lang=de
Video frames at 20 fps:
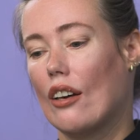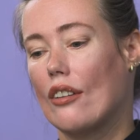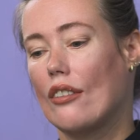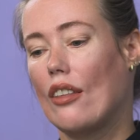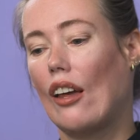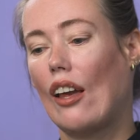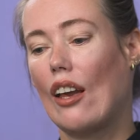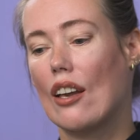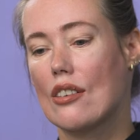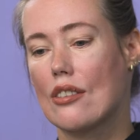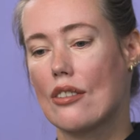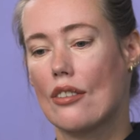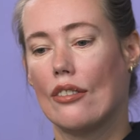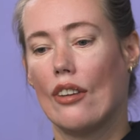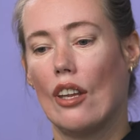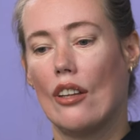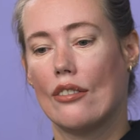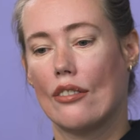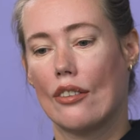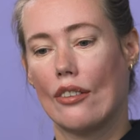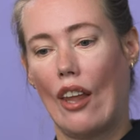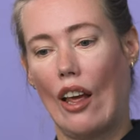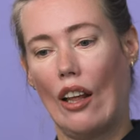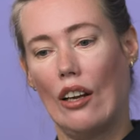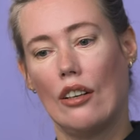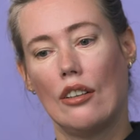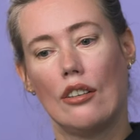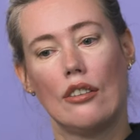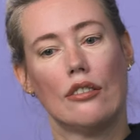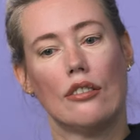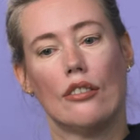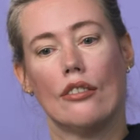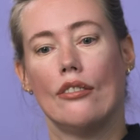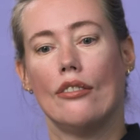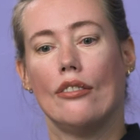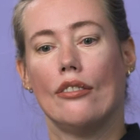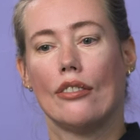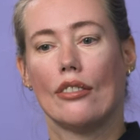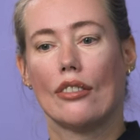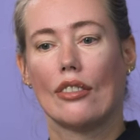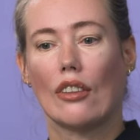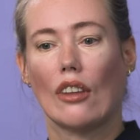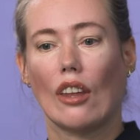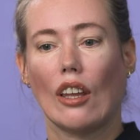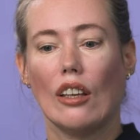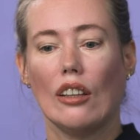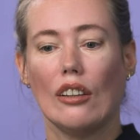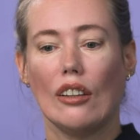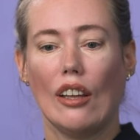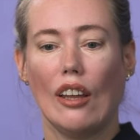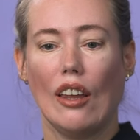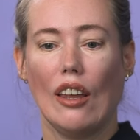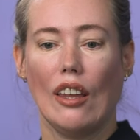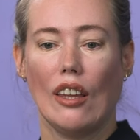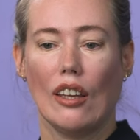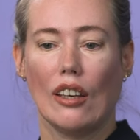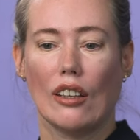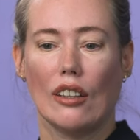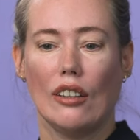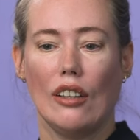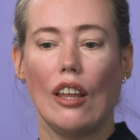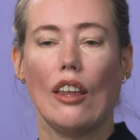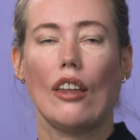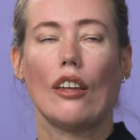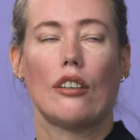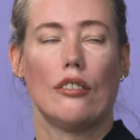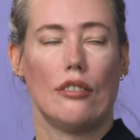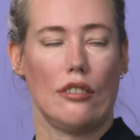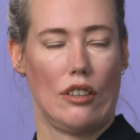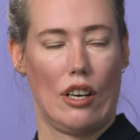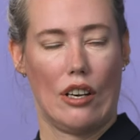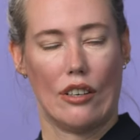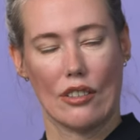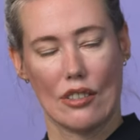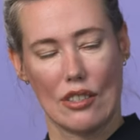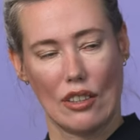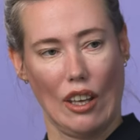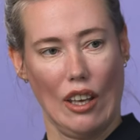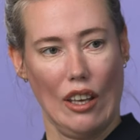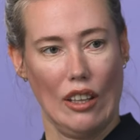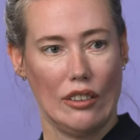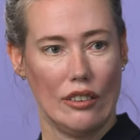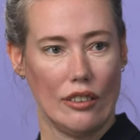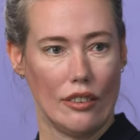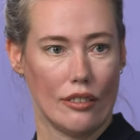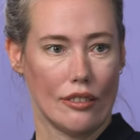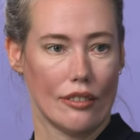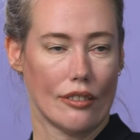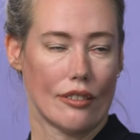Wie gehst du mit Momenten um, die nicht gut ausgehen?